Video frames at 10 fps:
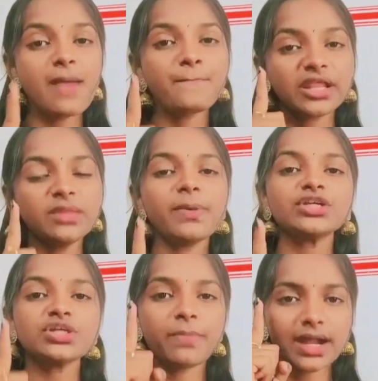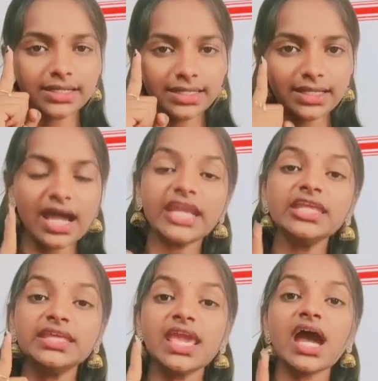ఏ ప్రతిపక్ష పార్టీ
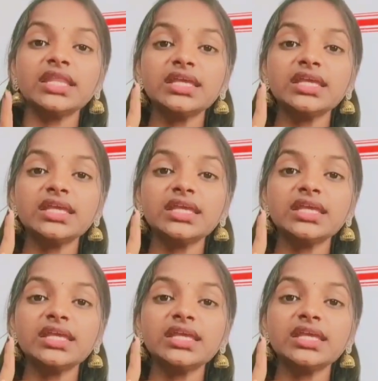కానీ ఏ